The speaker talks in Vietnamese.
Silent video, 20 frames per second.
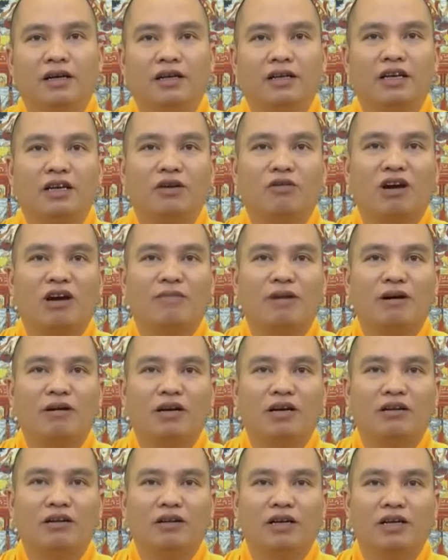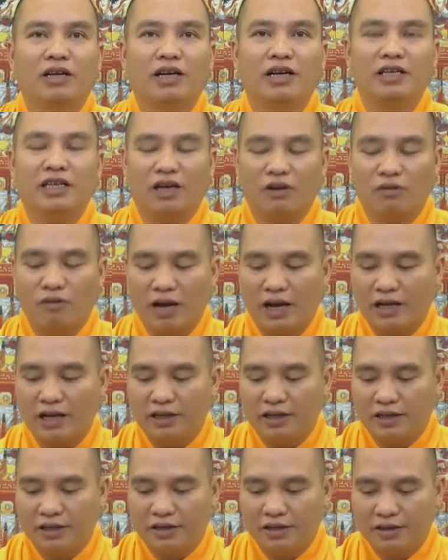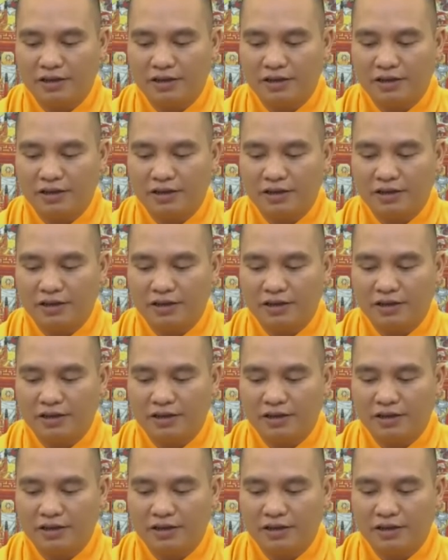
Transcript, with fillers: nhân quả báo ứng đó đấy chẳng qua là gì?